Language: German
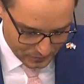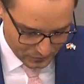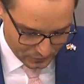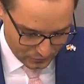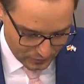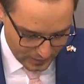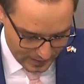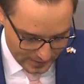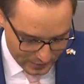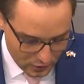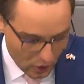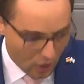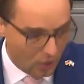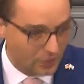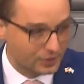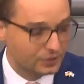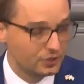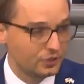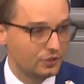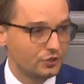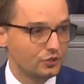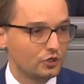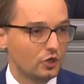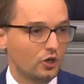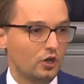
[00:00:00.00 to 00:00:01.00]
Vielen
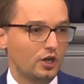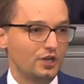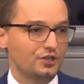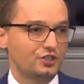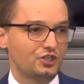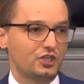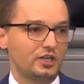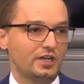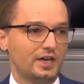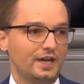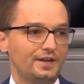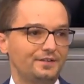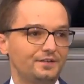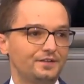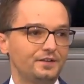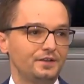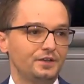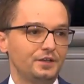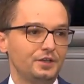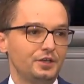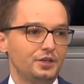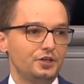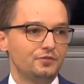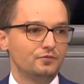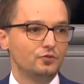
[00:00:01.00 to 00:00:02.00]
Orten in Deutschland
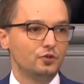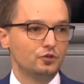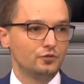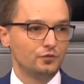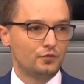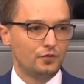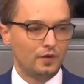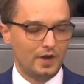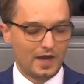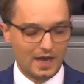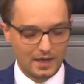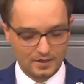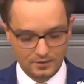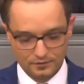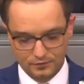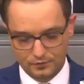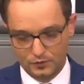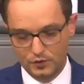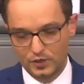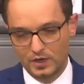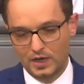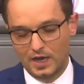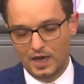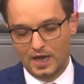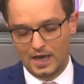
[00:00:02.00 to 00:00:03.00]
wurden Flaggen
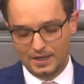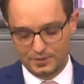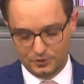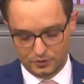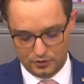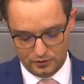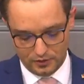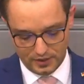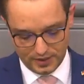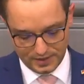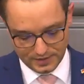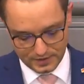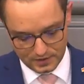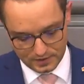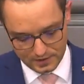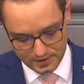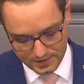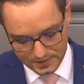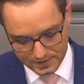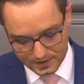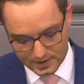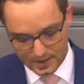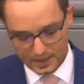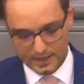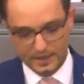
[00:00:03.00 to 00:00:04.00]
von Rathäusern,
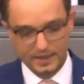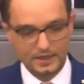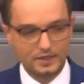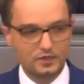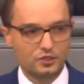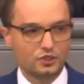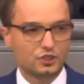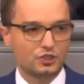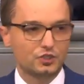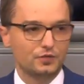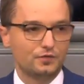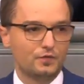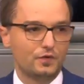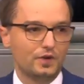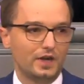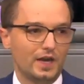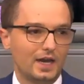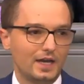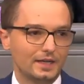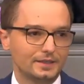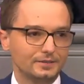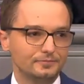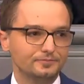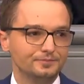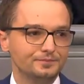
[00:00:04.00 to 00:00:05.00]
israelische
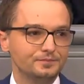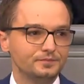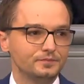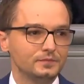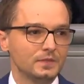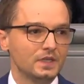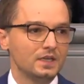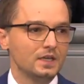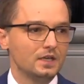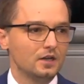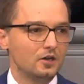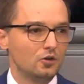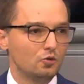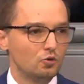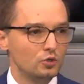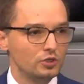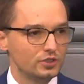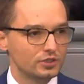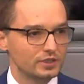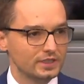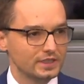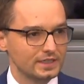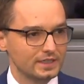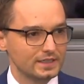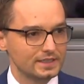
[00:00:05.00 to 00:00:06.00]
Flaggen,
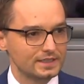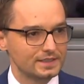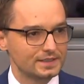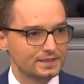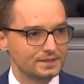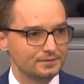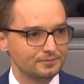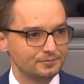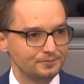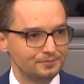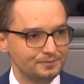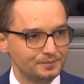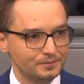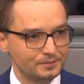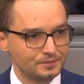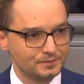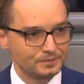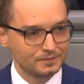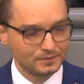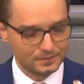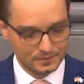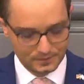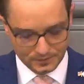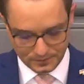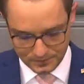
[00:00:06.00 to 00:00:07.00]
heruntergerissen
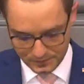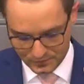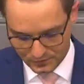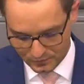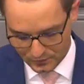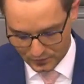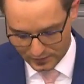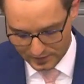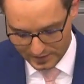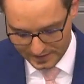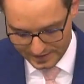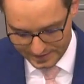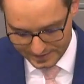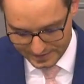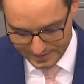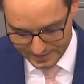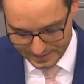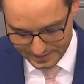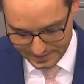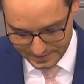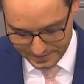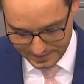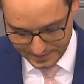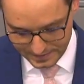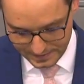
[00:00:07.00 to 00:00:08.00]

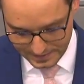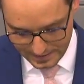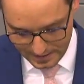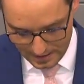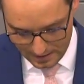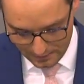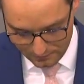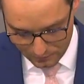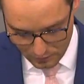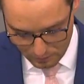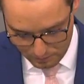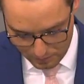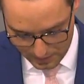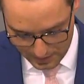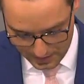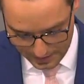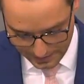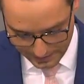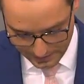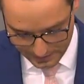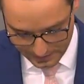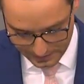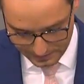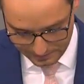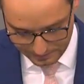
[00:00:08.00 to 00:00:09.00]
vernichtet, gar
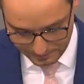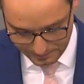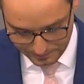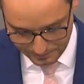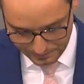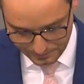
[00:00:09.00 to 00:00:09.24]
verbrannt.